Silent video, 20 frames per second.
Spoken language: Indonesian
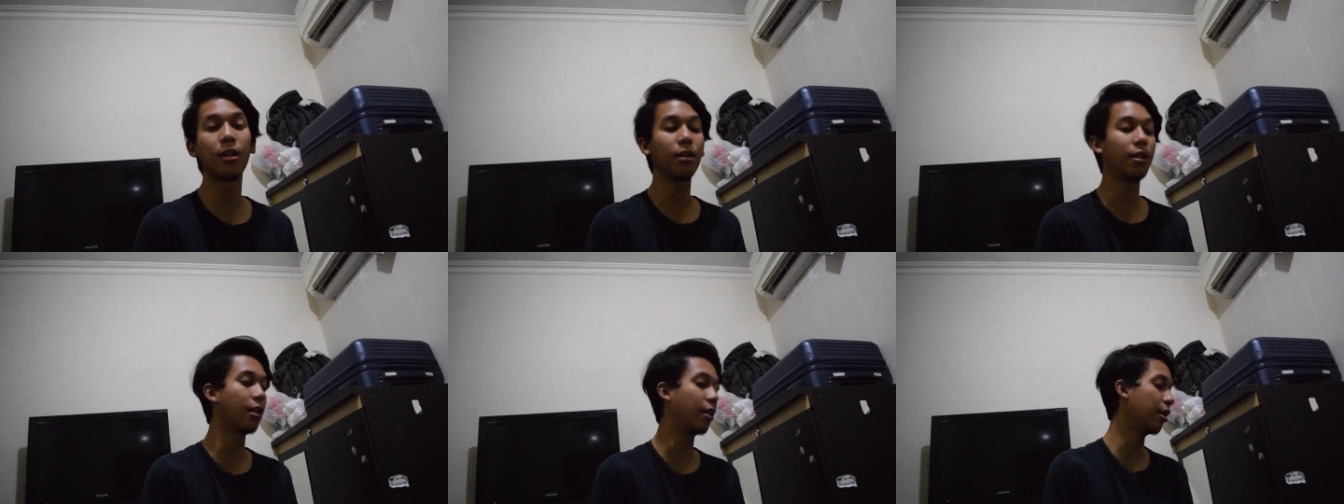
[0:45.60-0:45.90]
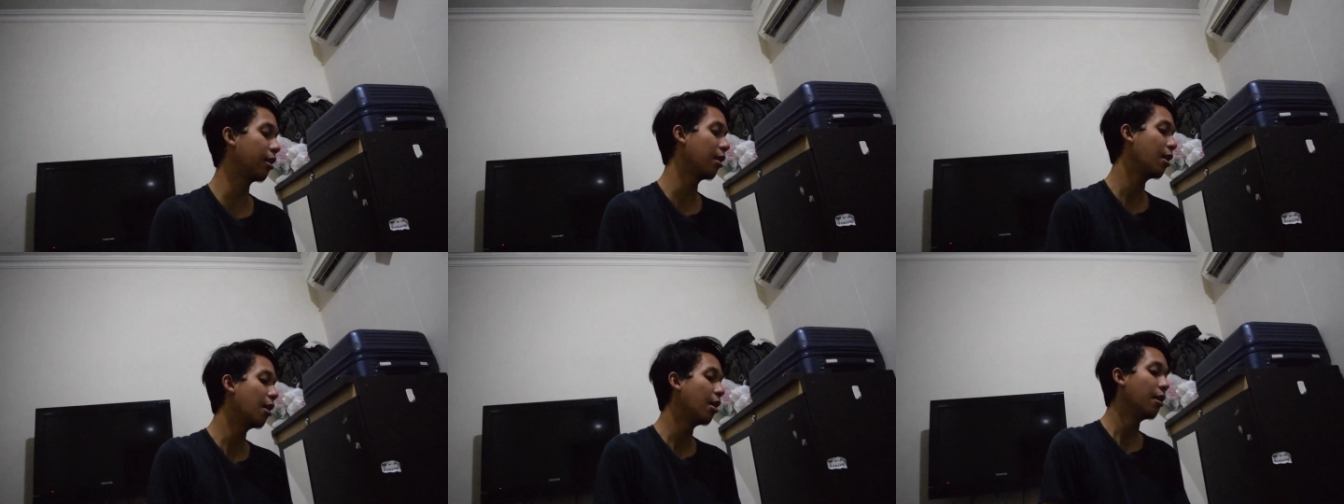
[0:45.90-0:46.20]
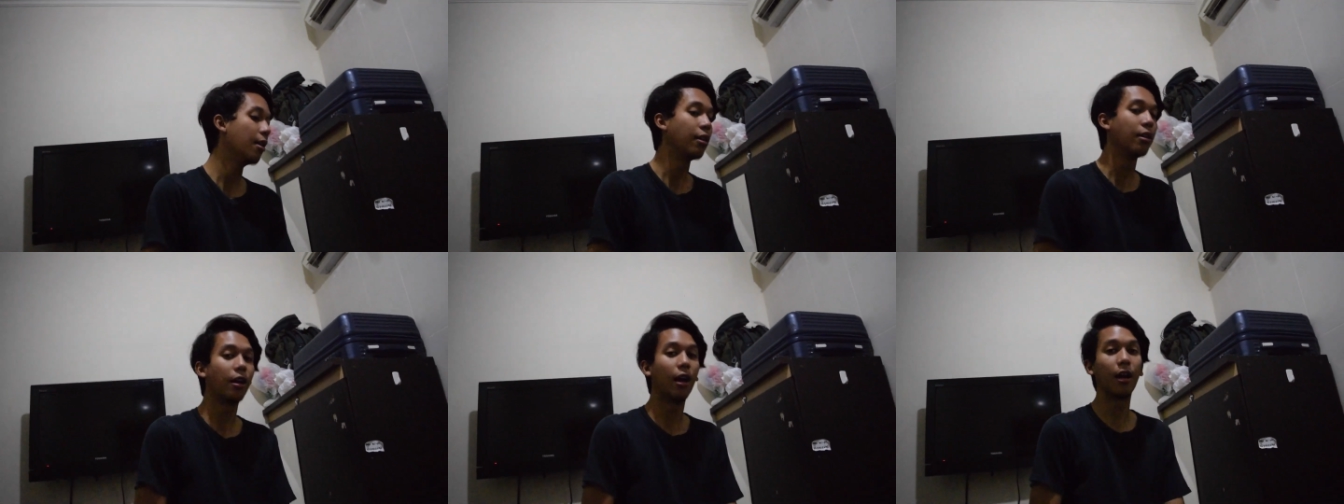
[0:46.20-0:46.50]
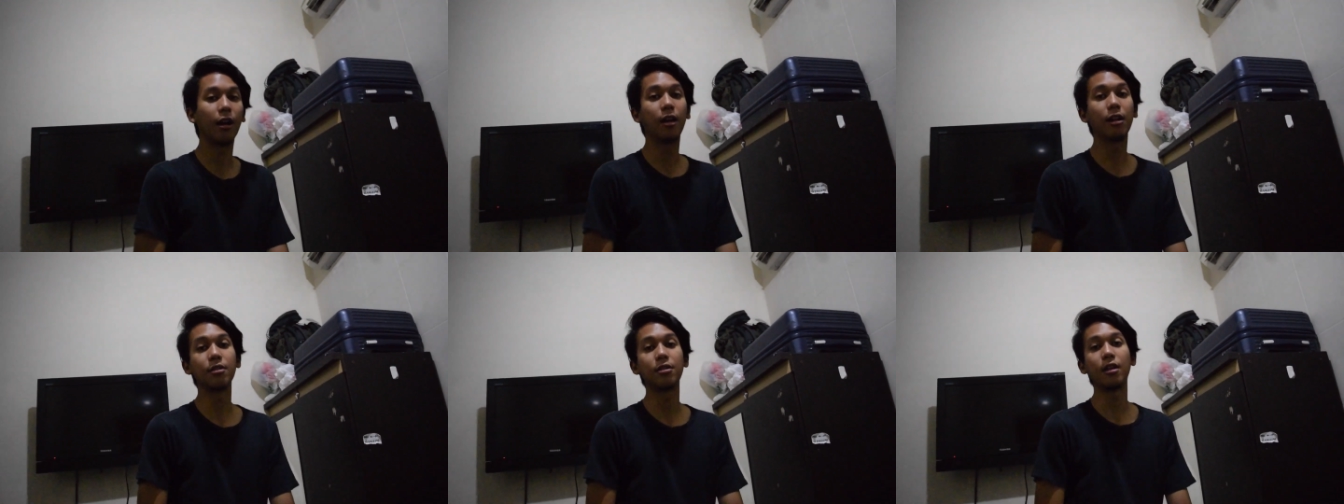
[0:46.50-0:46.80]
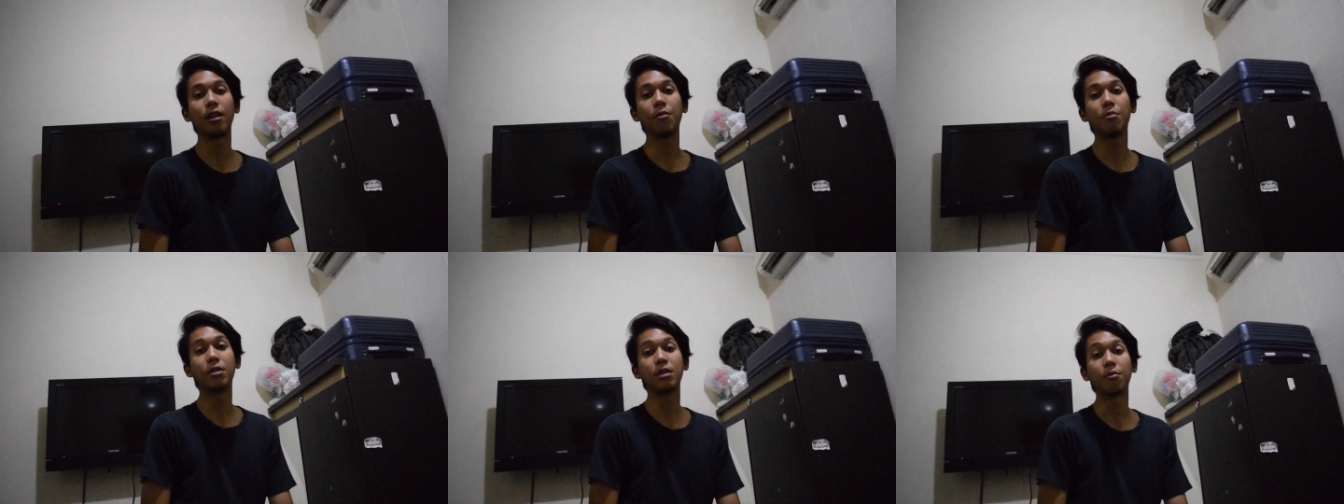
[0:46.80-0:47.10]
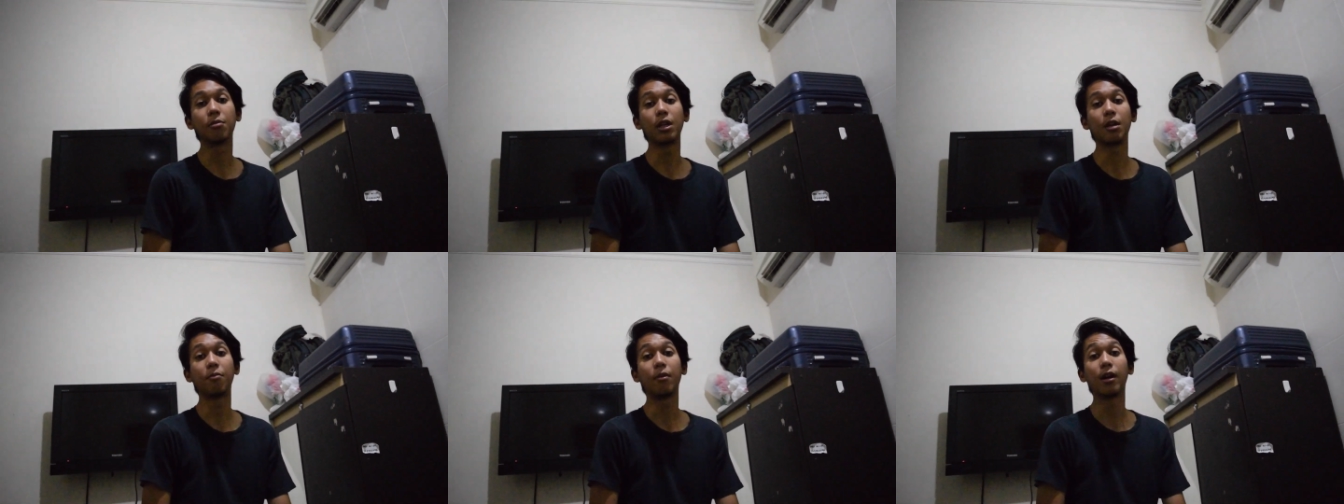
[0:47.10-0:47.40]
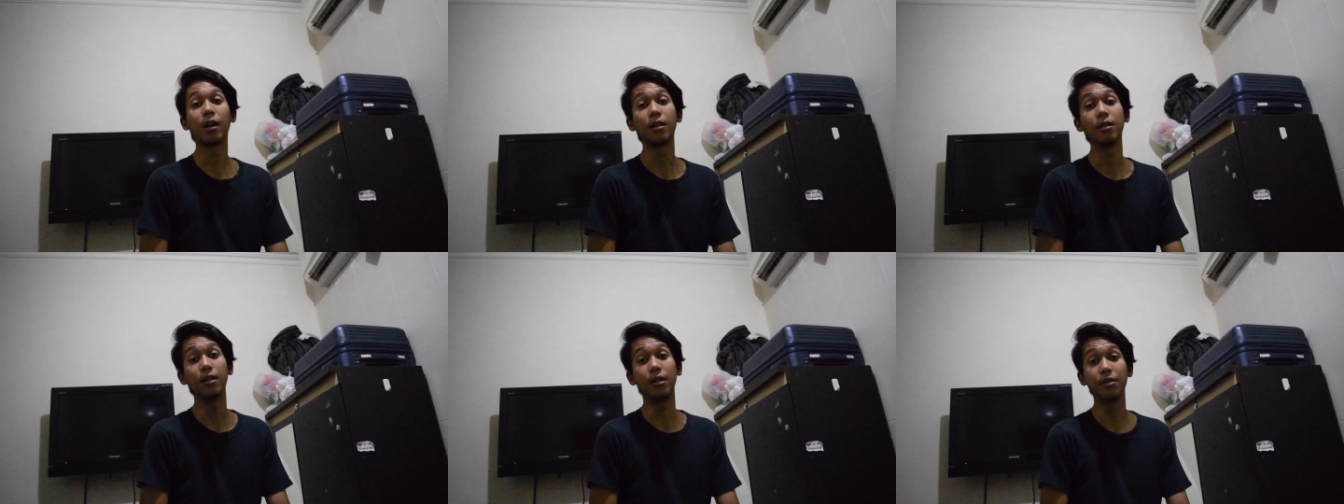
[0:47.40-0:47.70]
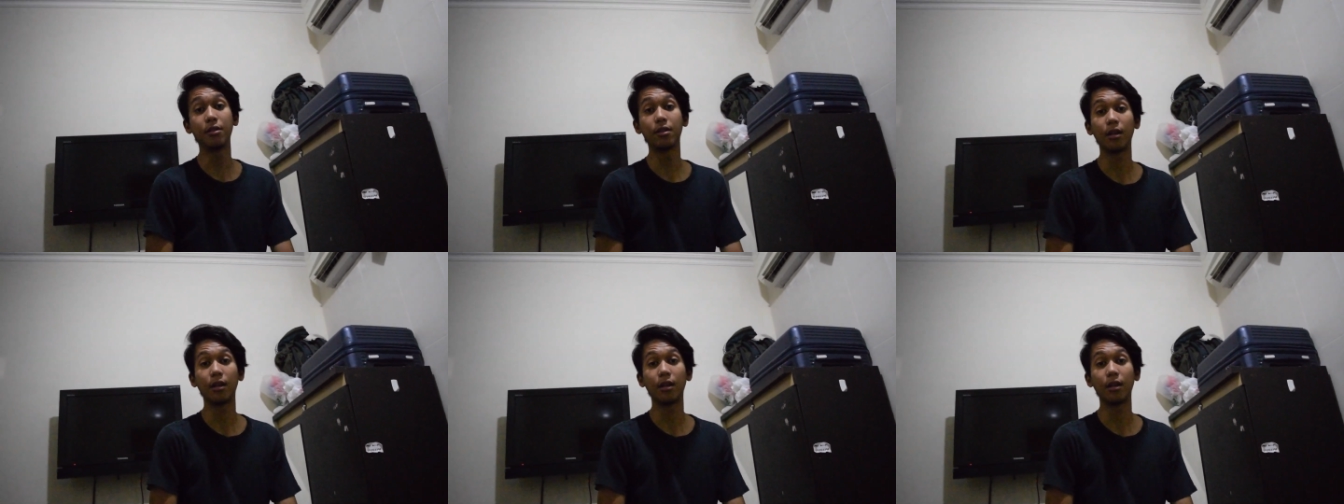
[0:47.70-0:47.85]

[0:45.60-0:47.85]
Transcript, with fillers: adalah agar saya bisa menampakkan diri